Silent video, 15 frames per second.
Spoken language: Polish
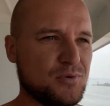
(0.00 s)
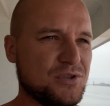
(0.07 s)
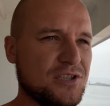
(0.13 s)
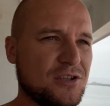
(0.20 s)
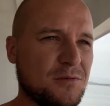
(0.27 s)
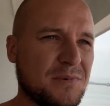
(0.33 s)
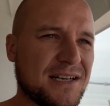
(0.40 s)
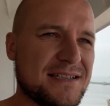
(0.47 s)

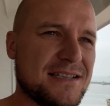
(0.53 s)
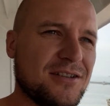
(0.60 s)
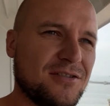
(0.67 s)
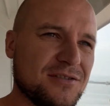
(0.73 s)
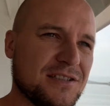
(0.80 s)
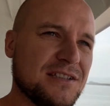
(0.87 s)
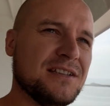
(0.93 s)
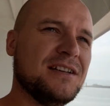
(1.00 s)
później do
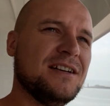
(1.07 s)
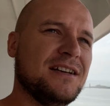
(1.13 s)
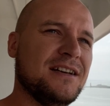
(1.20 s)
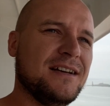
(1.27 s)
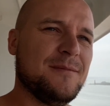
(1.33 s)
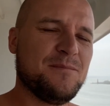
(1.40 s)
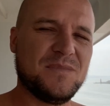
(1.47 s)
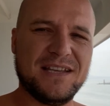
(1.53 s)
Barcelony.
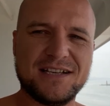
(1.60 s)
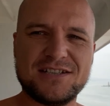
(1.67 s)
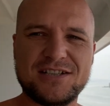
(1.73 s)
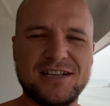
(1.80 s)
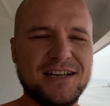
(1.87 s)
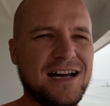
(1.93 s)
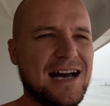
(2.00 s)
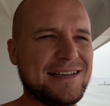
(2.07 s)

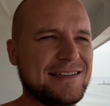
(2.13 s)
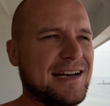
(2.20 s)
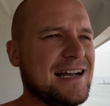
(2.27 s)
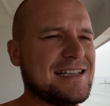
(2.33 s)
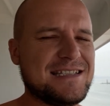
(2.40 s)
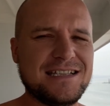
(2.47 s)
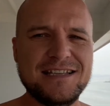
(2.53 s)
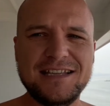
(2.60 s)
Także
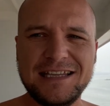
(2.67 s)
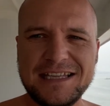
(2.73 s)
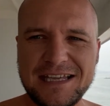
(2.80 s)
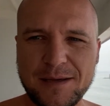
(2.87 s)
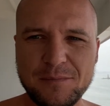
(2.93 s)
atrakcji nie